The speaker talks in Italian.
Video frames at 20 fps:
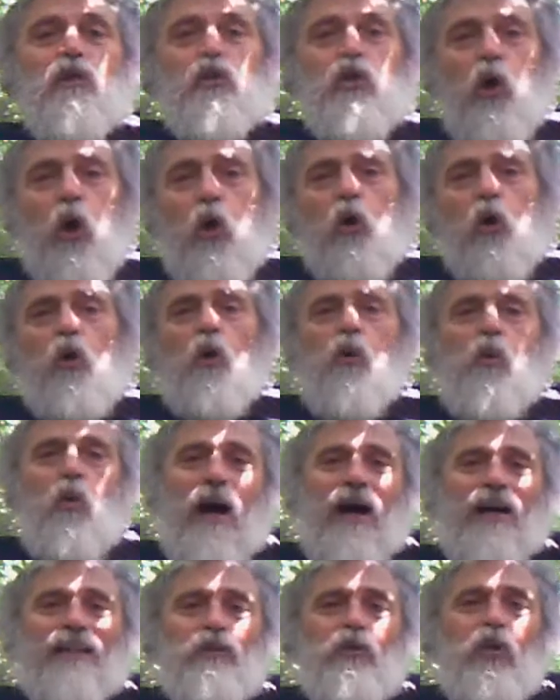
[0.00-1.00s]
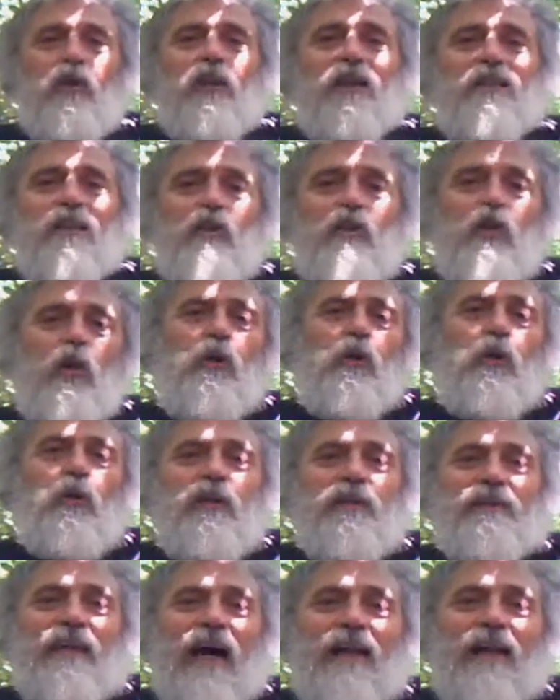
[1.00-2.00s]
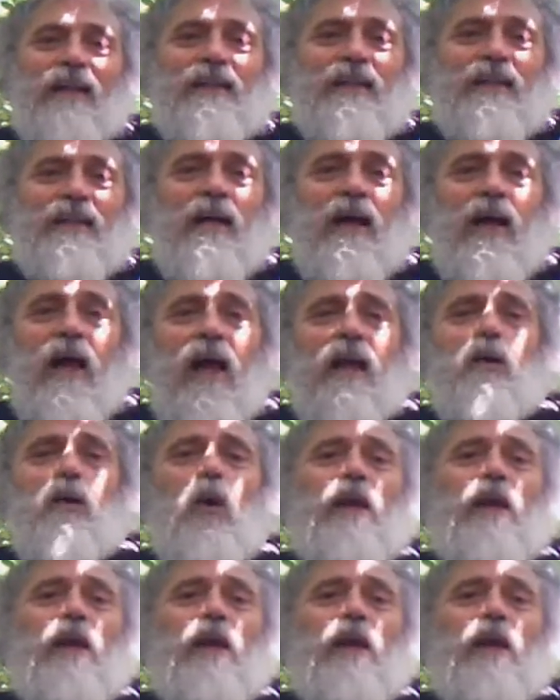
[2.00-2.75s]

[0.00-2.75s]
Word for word: solo quando la sezione unitaria è